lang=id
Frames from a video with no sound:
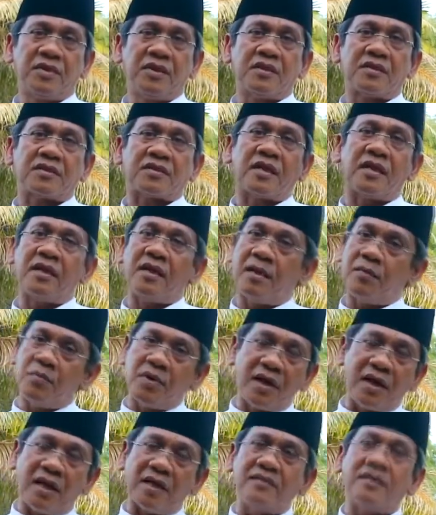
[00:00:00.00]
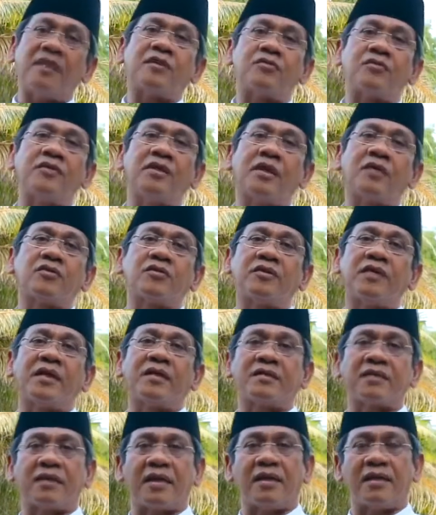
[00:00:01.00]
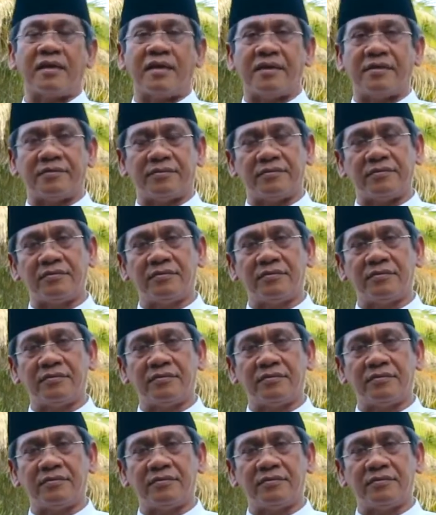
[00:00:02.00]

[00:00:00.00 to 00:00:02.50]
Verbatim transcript: saya mengajak saudara-saudara sekalian,